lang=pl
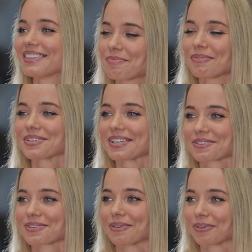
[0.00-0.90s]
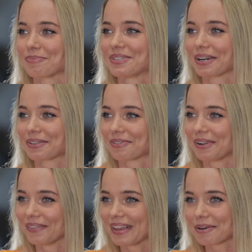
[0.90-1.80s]
na pewno znasz to z autopsji, jak to
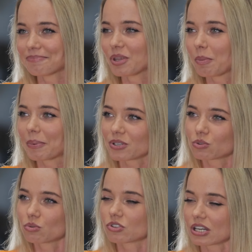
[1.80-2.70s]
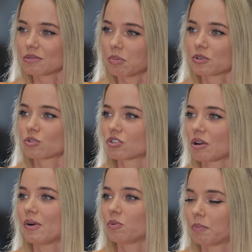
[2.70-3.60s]
wygląda, no po prostu czasem po prostu
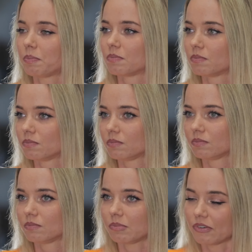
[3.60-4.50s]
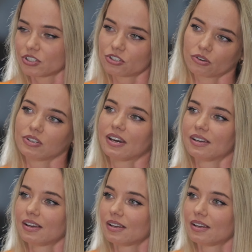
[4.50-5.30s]
trzeba mm, powiedzieć to nie,